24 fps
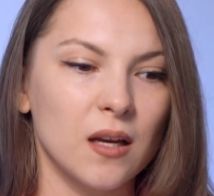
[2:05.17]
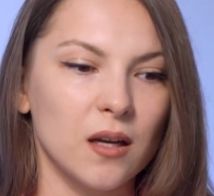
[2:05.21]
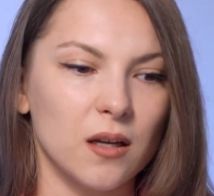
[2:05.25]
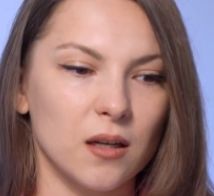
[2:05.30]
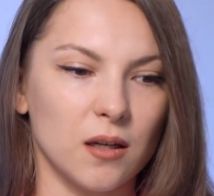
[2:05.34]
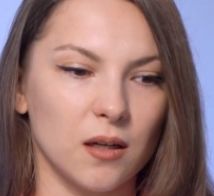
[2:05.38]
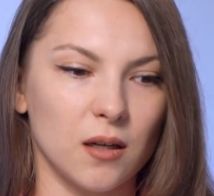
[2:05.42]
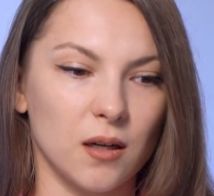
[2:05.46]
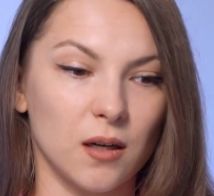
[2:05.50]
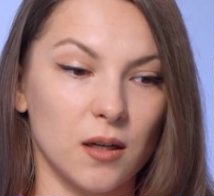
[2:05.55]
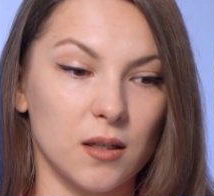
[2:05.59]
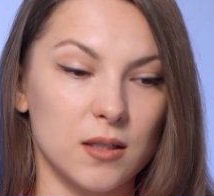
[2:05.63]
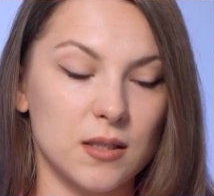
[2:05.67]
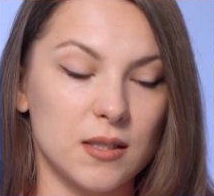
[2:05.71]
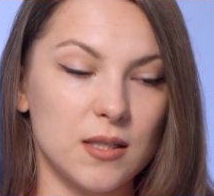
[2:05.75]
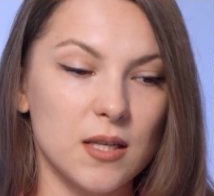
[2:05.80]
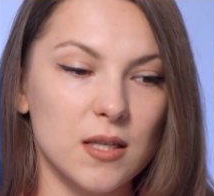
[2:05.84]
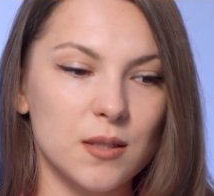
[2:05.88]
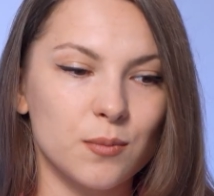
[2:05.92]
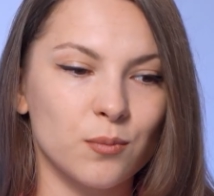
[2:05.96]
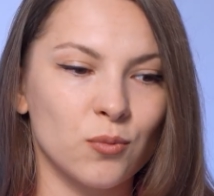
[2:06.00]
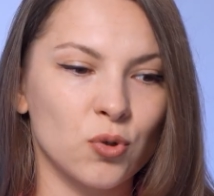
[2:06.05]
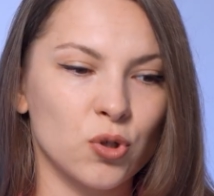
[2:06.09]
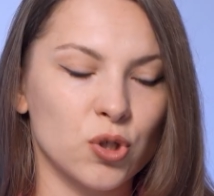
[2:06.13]
А,
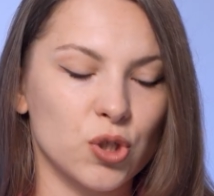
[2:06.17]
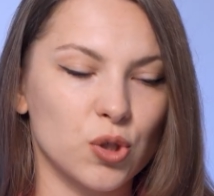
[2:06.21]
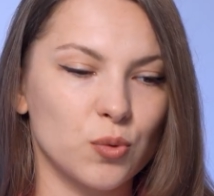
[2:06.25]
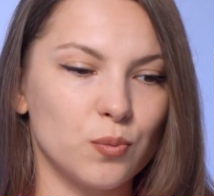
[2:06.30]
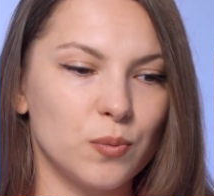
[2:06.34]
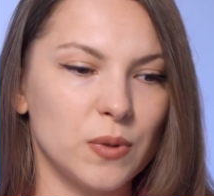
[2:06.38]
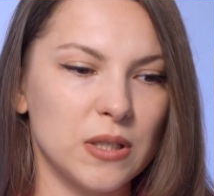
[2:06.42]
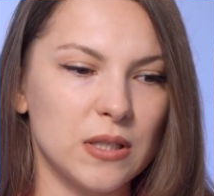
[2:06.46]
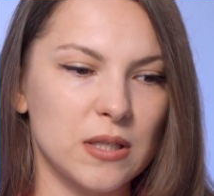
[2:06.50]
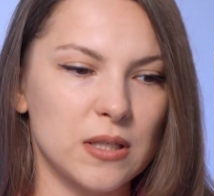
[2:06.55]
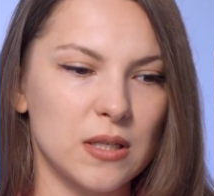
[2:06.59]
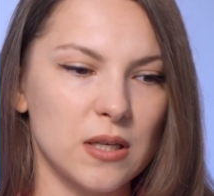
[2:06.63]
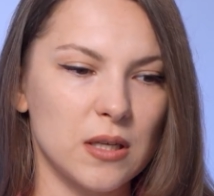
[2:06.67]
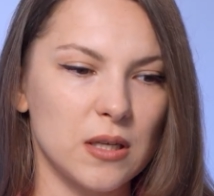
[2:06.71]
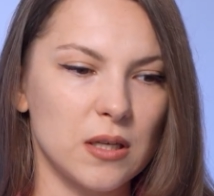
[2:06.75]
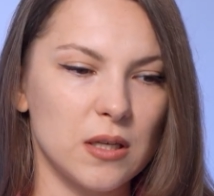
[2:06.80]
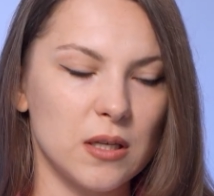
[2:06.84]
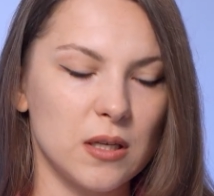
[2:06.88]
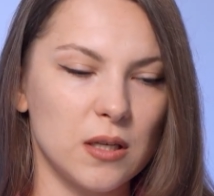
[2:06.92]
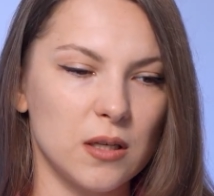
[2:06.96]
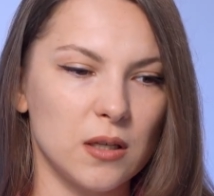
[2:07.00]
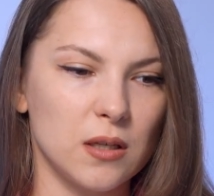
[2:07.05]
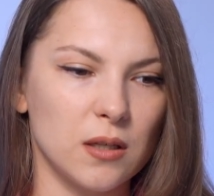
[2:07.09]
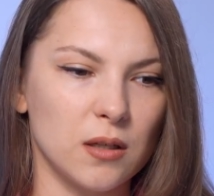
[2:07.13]
здесь может быть
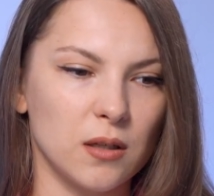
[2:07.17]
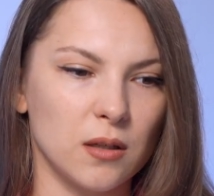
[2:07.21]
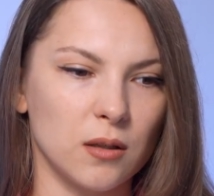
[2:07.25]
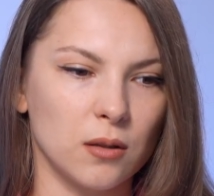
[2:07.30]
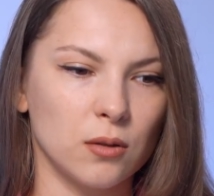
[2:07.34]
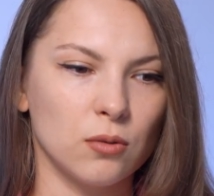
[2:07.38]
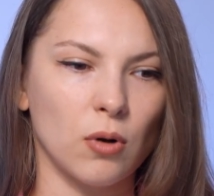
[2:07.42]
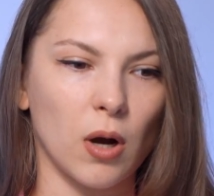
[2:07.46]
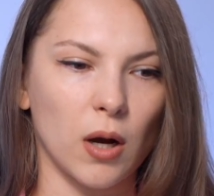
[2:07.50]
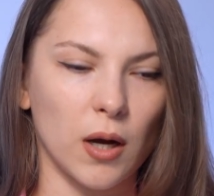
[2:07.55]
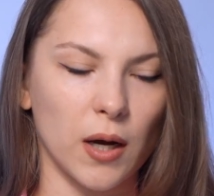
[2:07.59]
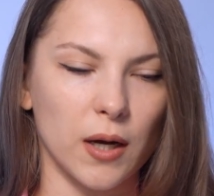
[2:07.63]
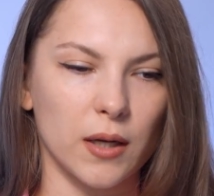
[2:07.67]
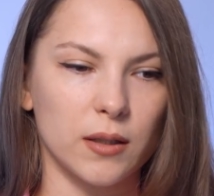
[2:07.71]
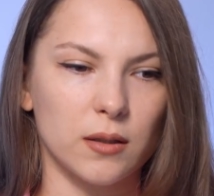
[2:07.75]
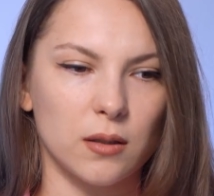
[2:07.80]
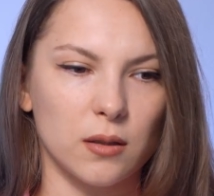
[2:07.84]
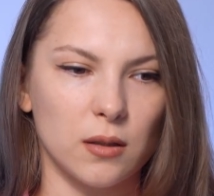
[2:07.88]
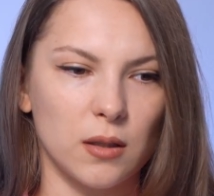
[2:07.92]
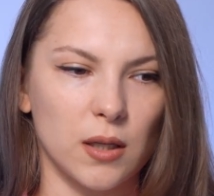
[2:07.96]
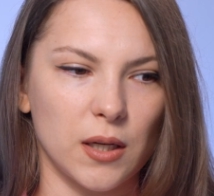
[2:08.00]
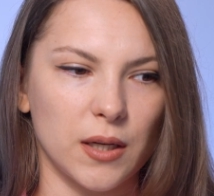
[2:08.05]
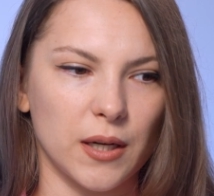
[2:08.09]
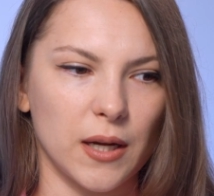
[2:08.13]
и ну,
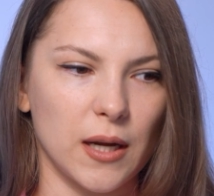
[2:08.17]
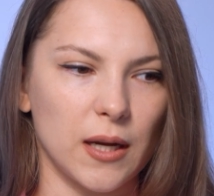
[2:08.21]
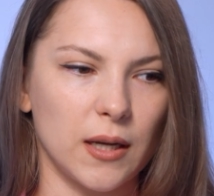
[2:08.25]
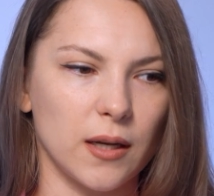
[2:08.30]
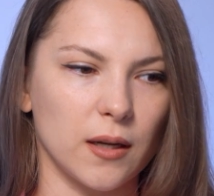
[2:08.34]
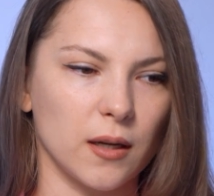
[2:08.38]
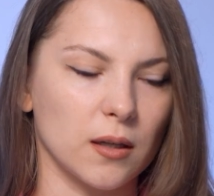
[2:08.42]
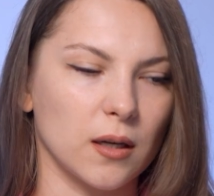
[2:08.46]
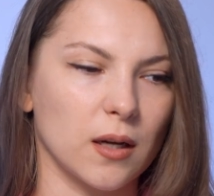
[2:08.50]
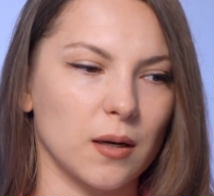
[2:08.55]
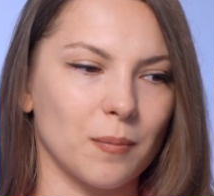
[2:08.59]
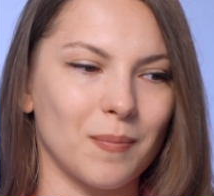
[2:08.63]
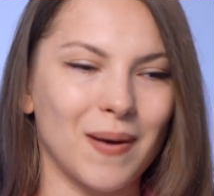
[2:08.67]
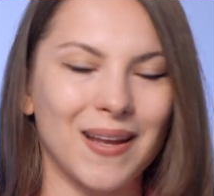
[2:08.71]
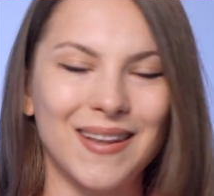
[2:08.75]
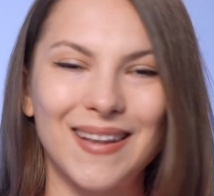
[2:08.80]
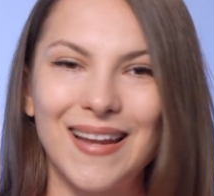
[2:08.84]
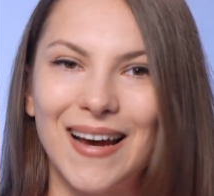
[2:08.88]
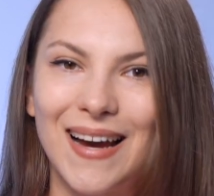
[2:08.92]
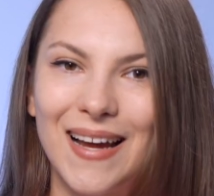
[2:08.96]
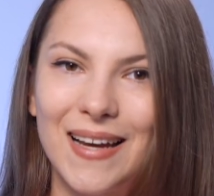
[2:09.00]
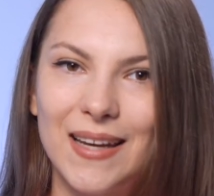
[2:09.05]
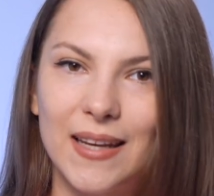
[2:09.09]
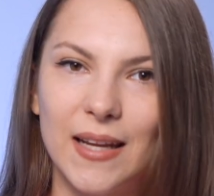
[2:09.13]
какая-то, да, реально
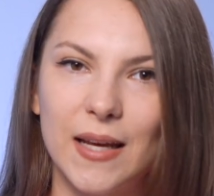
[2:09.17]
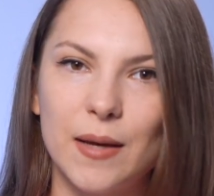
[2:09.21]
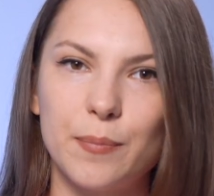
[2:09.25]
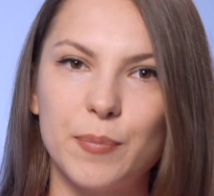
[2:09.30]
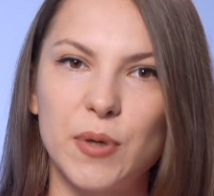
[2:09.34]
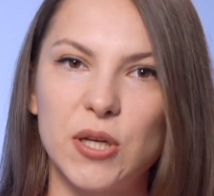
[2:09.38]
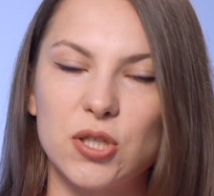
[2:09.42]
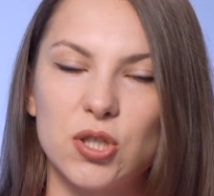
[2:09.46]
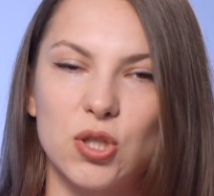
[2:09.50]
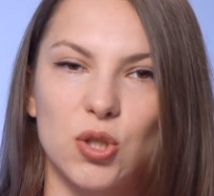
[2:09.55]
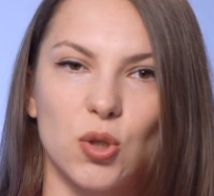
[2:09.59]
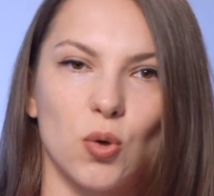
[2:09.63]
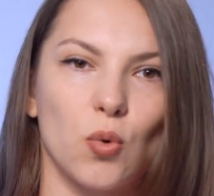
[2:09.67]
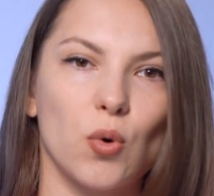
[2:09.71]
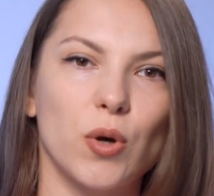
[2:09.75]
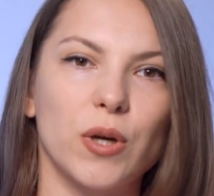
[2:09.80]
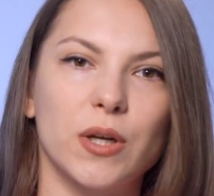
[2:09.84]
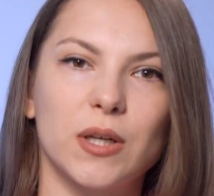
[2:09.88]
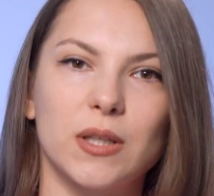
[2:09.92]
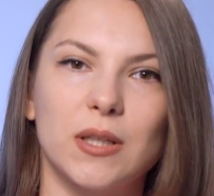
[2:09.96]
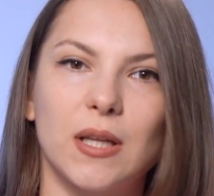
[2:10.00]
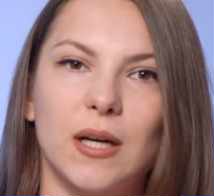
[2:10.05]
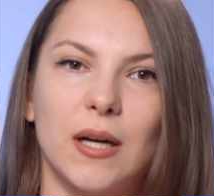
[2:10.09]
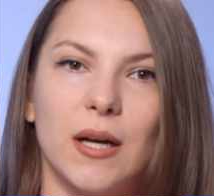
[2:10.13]
гормональная
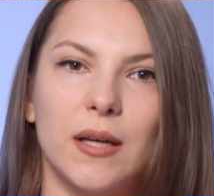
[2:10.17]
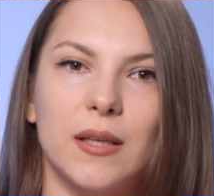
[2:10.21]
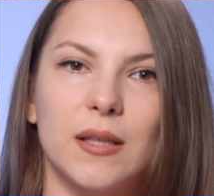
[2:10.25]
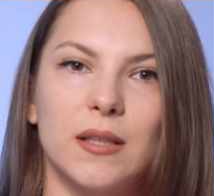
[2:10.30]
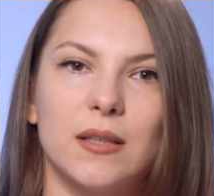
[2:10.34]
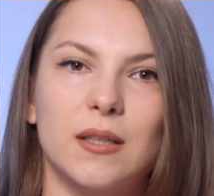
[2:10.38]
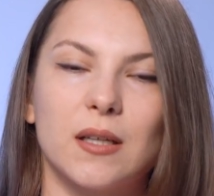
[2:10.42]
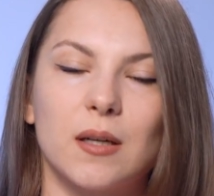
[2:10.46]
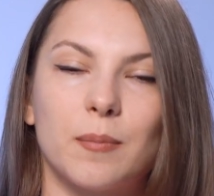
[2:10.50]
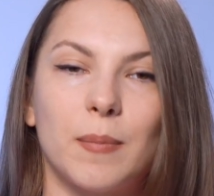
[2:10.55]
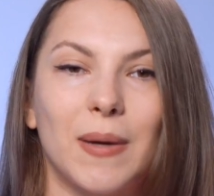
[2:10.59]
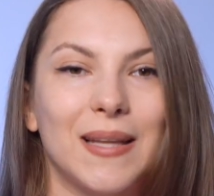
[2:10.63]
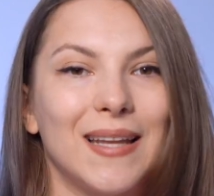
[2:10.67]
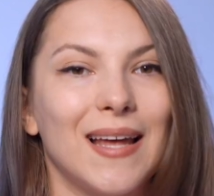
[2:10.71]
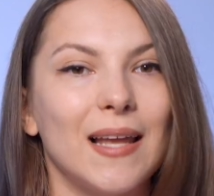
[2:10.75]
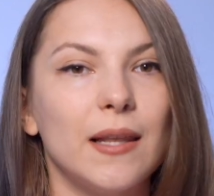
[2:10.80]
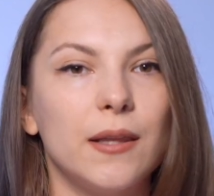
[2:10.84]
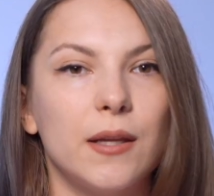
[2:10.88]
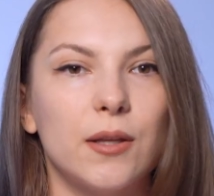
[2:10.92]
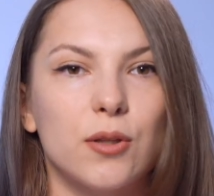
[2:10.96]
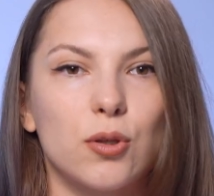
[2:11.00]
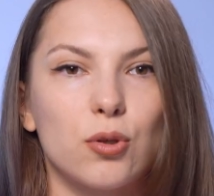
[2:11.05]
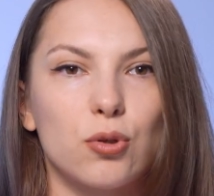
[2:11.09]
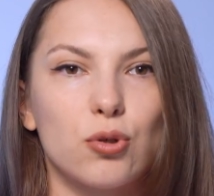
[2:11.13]
перестройка, да, какие-то
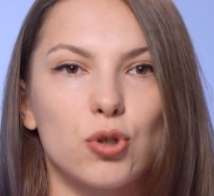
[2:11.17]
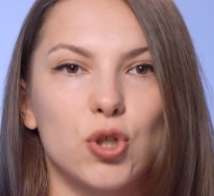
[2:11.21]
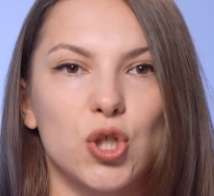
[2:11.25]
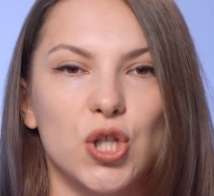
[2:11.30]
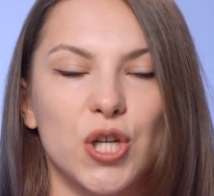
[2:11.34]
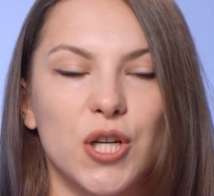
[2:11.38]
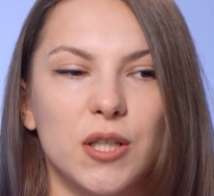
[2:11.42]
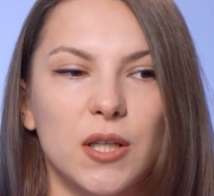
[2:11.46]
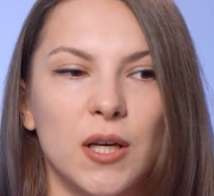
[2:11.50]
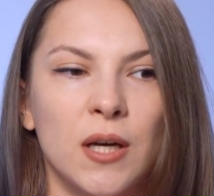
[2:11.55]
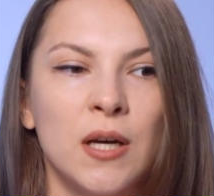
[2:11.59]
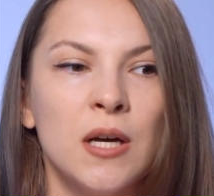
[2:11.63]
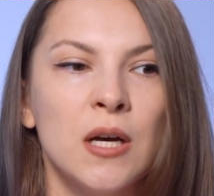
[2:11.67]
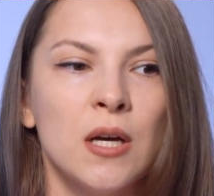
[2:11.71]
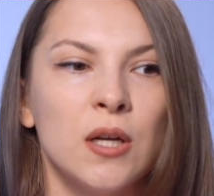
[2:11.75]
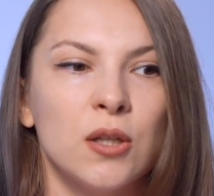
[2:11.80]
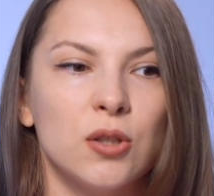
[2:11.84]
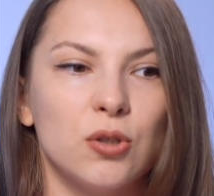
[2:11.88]
гормональные нарушения.